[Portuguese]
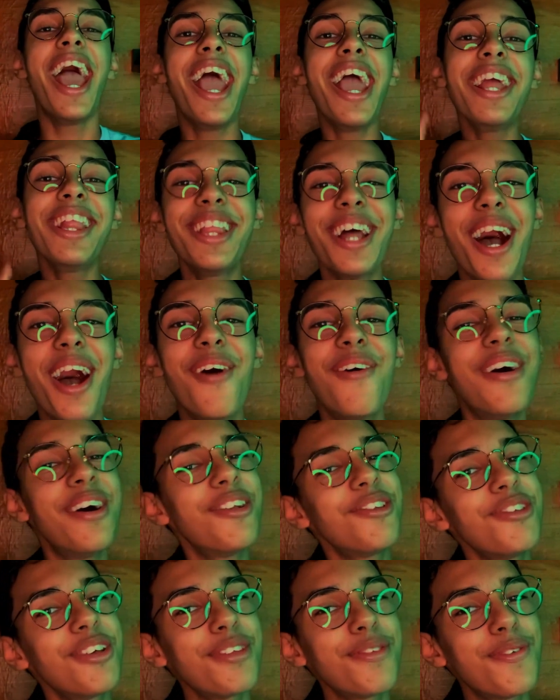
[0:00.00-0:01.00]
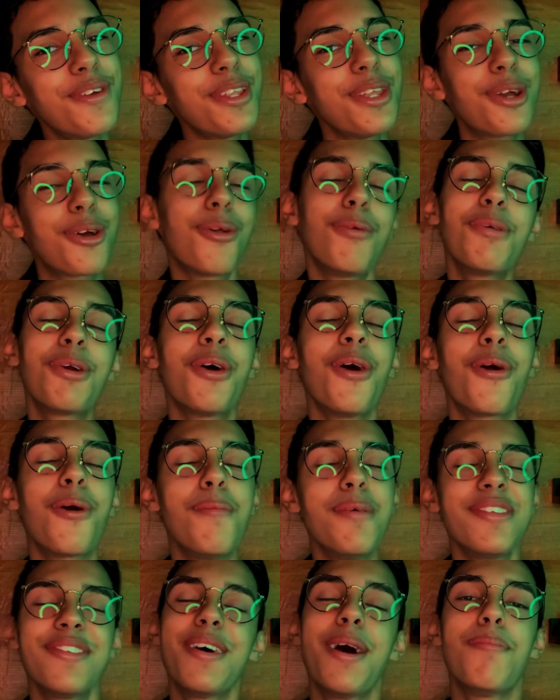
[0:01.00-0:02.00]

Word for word: Então, antes desse vídeo de Clube Coin começar,